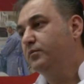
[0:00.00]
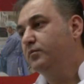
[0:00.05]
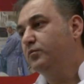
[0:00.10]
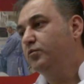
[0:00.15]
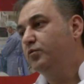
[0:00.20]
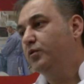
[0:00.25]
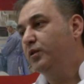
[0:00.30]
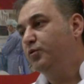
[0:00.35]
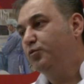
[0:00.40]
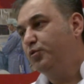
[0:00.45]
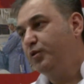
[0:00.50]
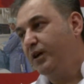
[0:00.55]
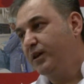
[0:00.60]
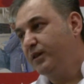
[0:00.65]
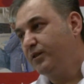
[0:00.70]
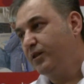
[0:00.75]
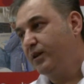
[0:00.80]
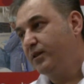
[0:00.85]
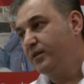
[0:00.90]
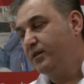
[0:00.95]
buna
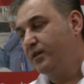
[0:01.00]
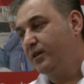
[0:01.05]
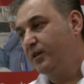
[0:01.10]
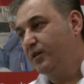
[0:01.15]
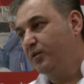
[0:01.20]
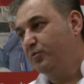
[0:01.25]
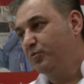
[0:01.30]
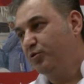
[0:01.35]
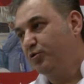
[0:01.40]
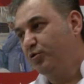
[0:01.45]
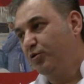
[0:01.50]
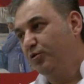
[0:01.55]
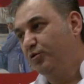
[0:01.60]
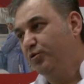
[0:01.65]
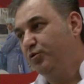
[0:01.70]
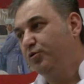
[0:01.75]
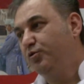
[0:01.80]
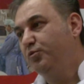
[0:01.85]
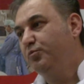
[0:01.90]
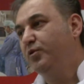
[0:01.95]
uyan hastalarımız da
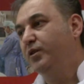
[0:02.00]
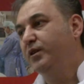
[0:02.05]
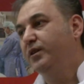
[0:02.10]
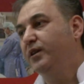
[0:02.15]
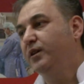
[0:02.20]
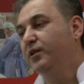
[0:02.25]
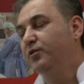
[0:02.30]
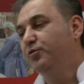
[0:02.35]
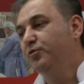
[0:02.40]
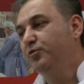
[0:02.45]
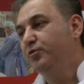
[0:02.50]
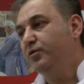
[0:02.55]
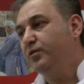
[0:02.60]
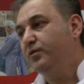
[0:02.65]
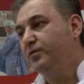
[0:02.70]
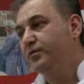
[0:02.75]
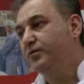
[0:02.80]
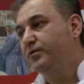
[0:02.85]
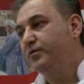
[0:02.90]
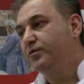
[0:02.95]
oluyor, uyumayanlar da oluyor.
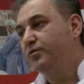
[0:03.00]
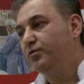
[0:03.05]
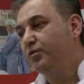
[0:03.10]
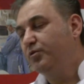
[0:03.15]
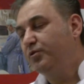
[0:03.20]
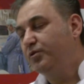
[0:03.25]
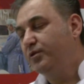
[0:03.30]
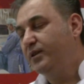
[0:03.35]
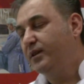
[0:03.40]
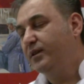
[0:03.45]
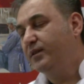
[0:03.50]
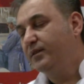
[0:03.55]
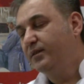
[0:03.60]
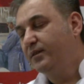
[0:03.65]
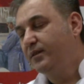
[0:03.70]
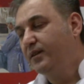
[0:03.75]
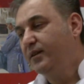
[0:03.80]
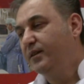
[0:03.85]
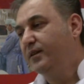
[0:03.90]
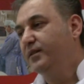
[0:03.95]
Sonuçta
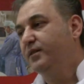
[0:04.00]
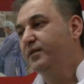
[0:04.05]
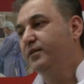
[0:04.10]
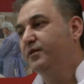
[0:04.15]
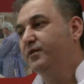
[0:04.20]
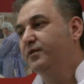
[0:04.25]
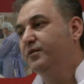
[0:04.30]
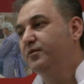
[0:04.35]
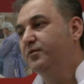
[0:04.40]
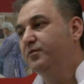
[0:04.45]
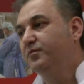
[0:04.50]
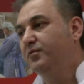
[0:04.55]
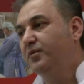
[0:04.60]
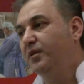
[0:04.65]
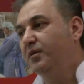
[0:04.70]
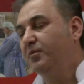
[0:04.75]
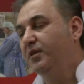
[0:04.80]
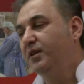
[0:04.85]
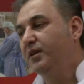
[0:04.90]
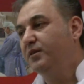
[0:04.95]
e,
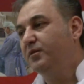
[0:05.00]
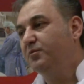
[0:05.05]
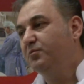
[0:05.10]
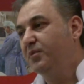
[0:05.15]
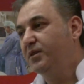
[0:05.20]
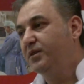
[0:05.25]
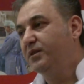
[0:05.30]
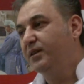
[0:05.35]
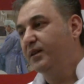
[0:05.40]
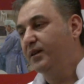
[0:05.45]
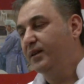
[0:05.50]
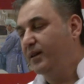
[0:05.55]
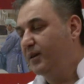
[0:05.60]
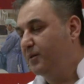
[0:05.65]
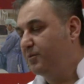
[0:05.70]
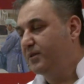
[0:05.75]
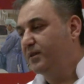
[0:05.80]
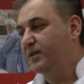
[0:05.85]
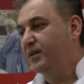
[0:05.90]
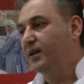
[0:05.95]
ameliyatın başarıyla
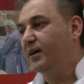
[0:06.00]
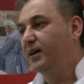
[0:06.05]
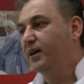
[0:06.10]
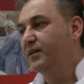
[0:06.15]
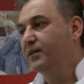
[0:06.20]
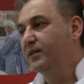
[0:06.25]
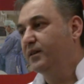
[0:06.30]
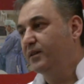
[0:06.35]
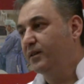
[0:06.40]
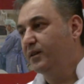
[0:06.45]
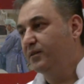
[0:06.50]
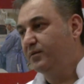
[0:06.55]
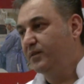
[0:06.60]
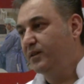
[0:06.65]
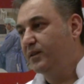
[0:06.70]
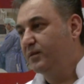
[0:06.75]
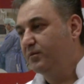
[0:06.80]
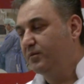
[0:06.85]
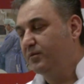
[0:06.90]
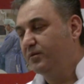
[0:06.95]
hepsi de aynı hedefte